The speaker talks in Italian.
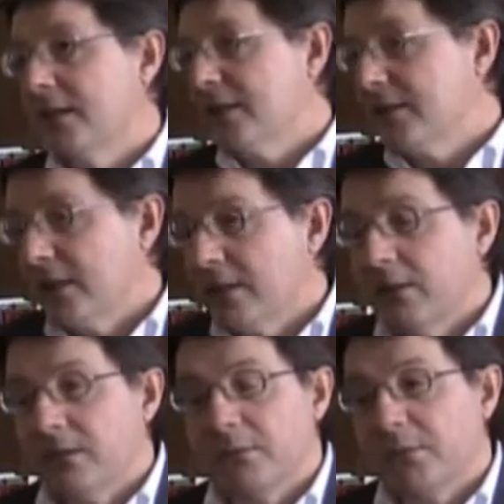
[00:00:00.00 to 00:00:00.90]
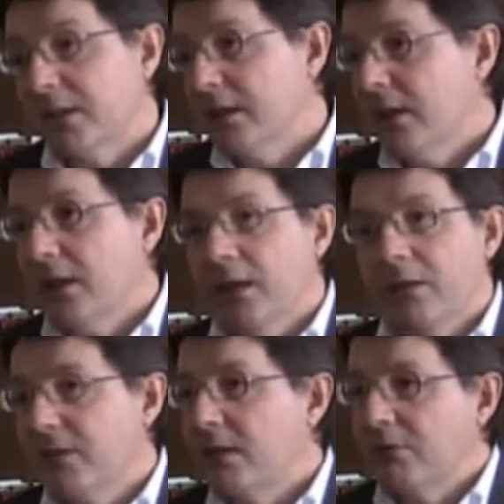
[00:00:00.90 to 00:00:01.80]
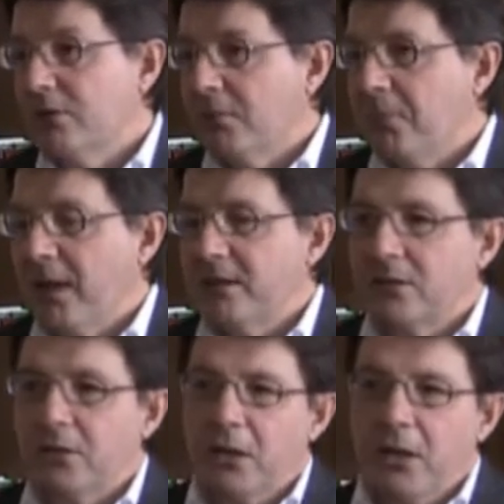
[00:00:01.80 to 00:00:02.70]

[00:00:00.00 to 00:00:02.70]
la green economy e via di questo passo.